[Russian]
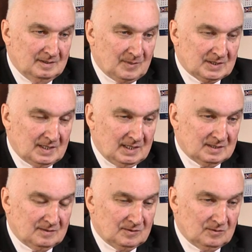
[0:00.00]

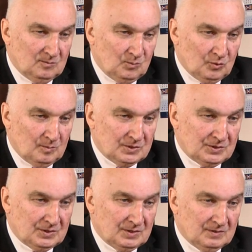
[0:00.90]
непосредственную
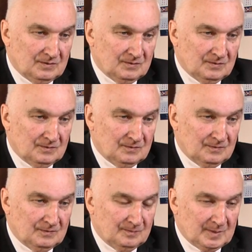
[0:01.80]
помощь
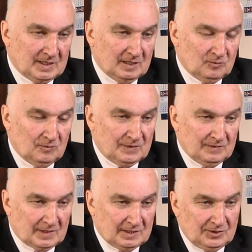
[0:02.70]
в
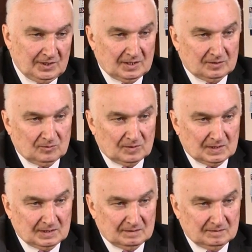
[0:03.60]
подготовке врачей,
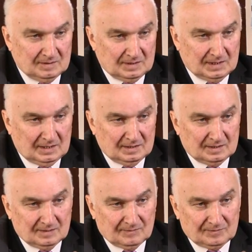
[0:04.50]
которые
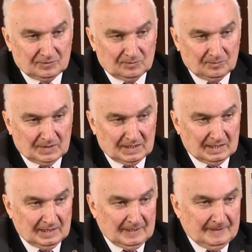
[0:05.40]
ценятся во всем мире.